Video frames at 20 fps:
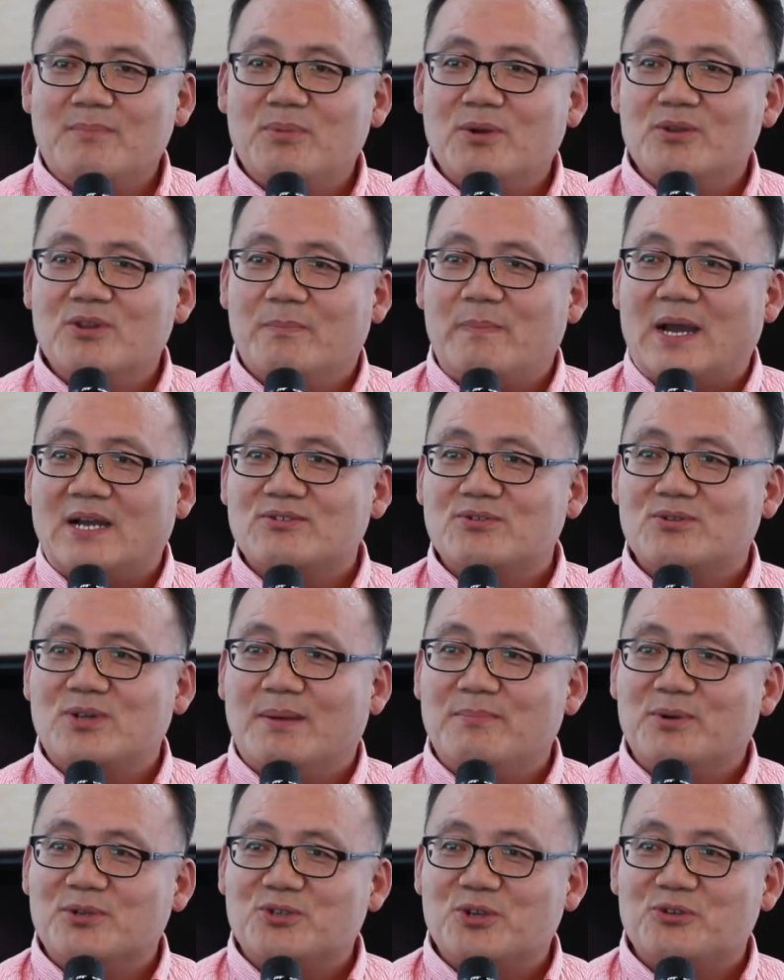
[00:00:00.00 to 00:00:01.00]
한 번 더 박수를
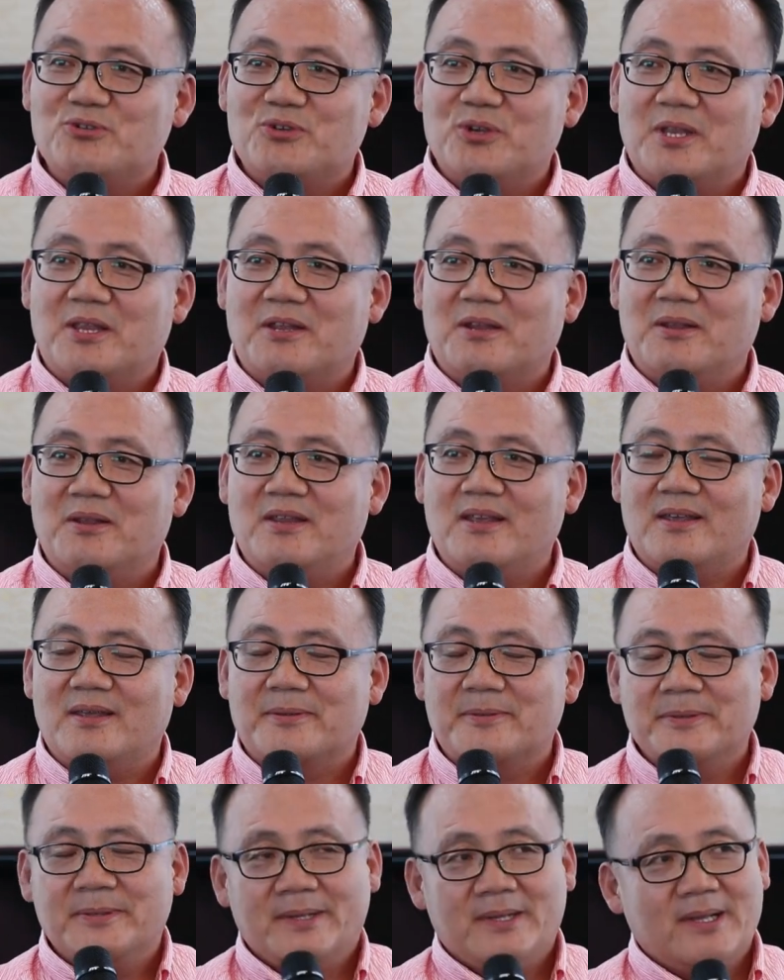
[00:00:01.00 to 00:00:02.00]
한 번 쳐주셔야
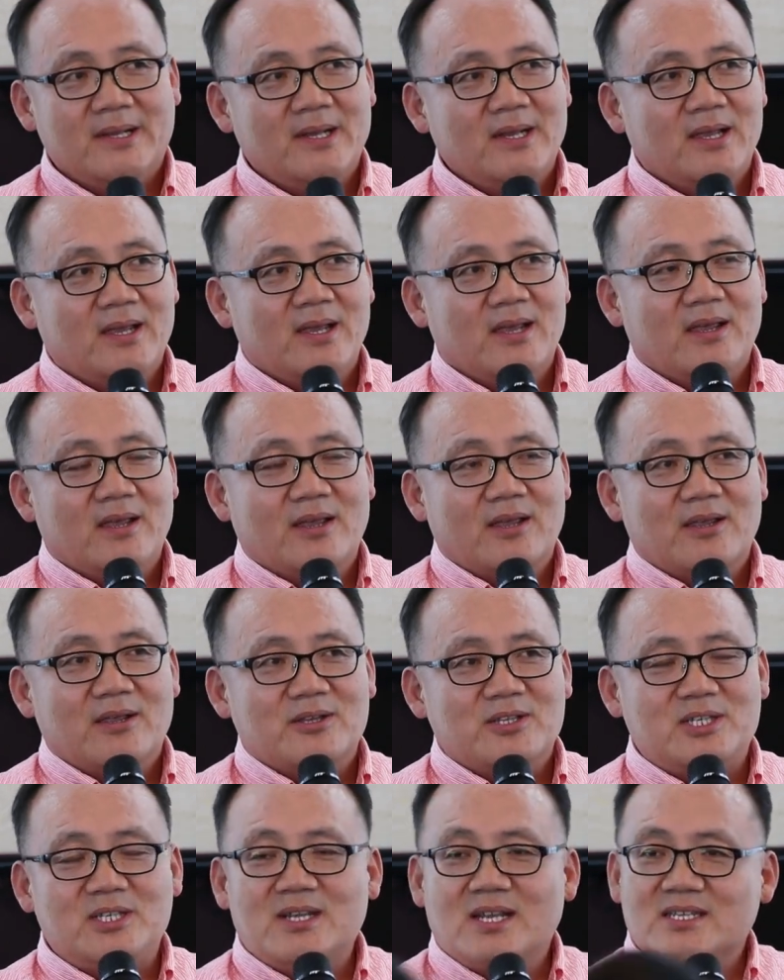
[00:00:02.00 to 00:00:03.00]
되는데
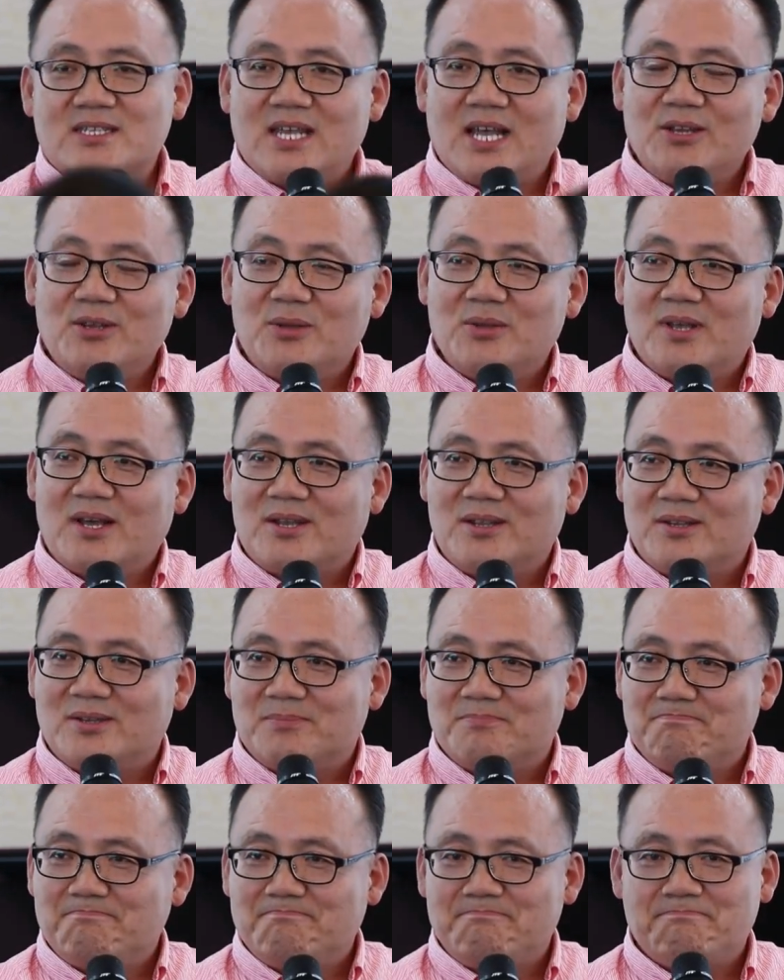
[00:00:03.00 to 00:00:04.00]
지난
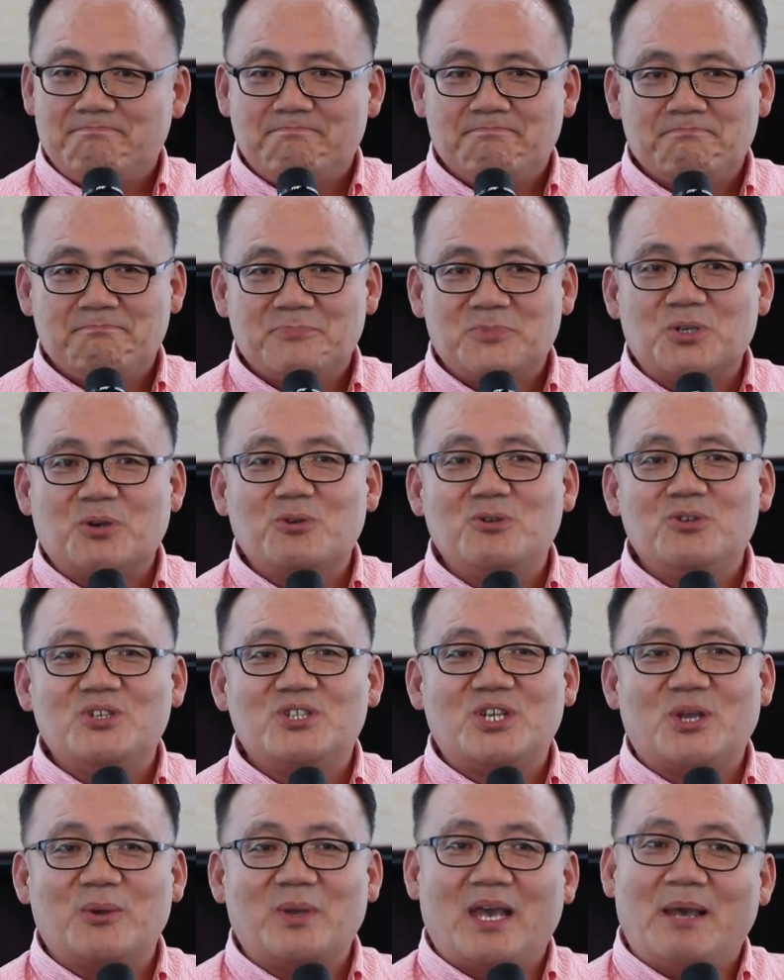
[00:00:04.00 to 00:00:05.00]
4년간은 정규직
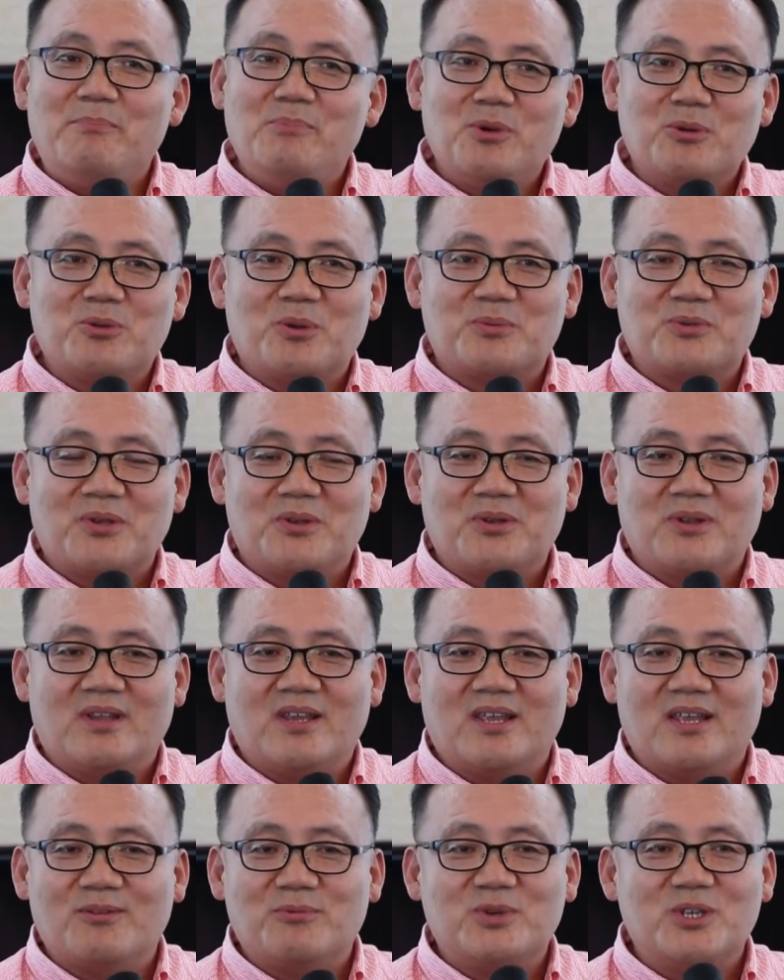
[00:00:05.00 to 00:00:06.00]
채용이 한 명도
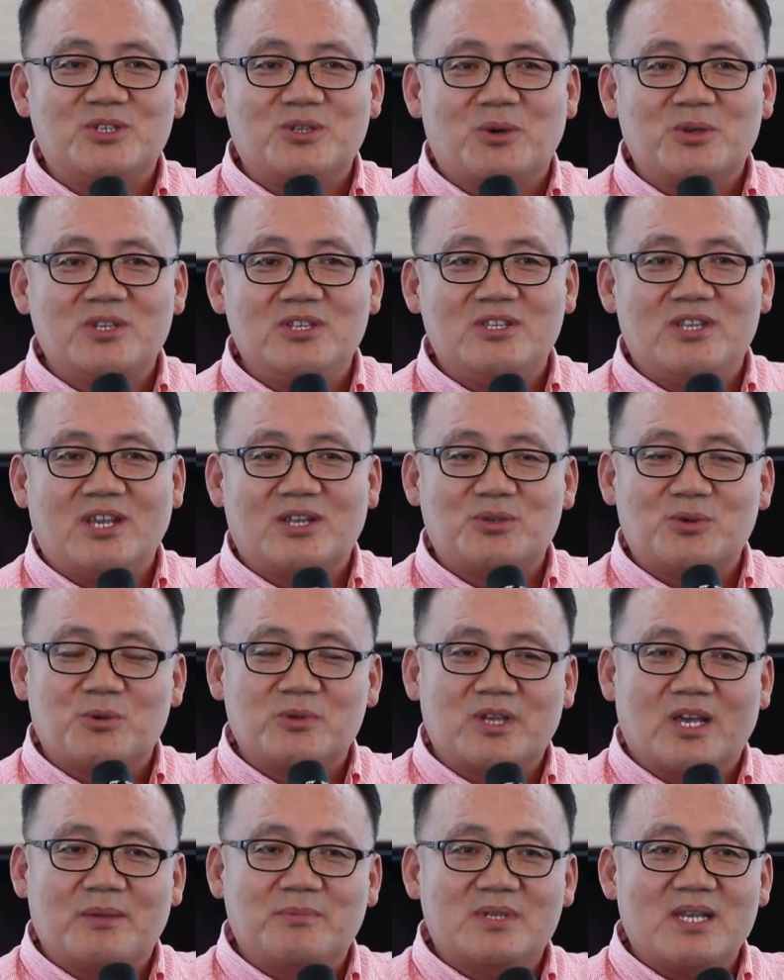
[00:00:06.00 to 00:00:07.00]
없었는데 우리 정진택
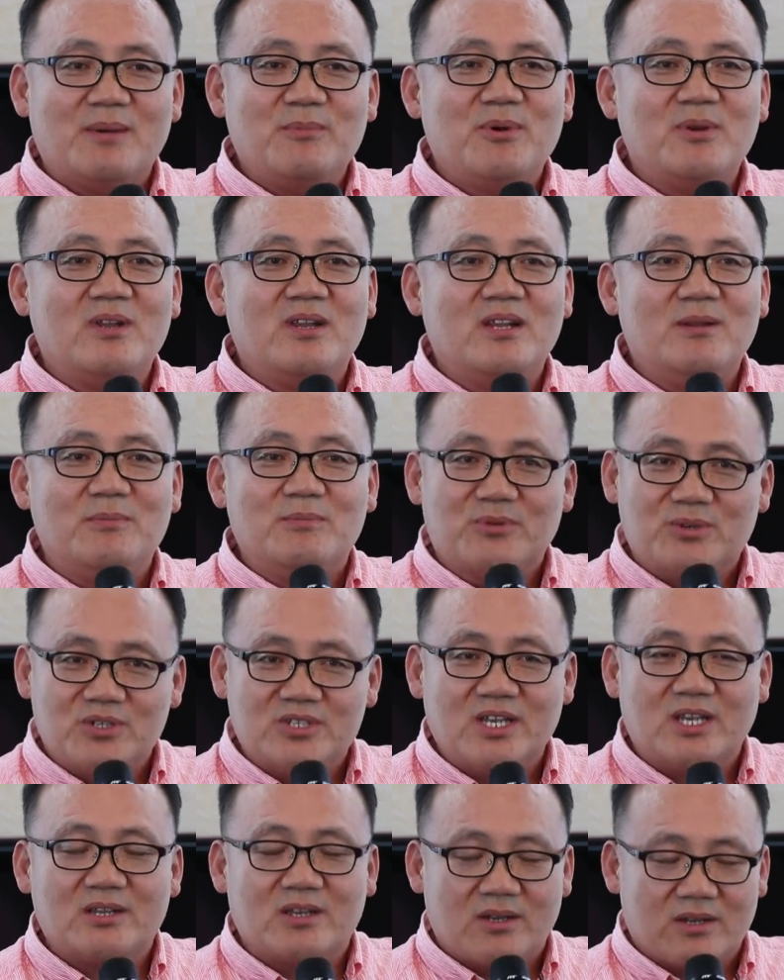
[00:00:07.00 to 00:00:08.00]
총장님 3월 1일부로
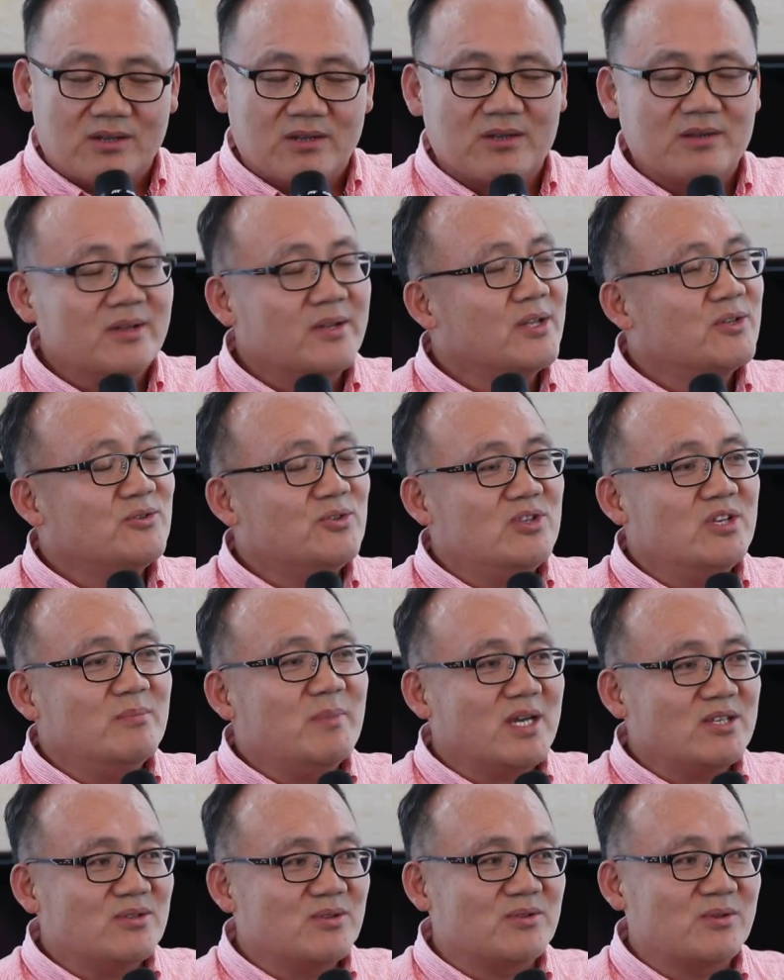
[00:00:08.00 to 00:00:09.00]
채, 어,
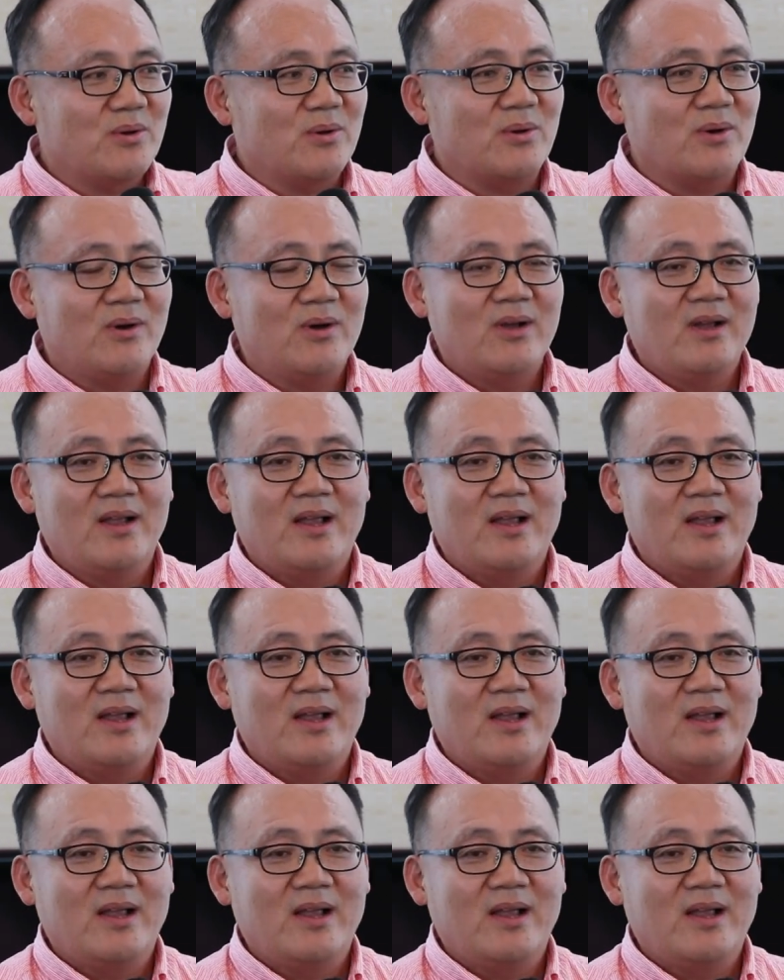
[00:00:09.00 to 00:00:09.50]
취임하셔서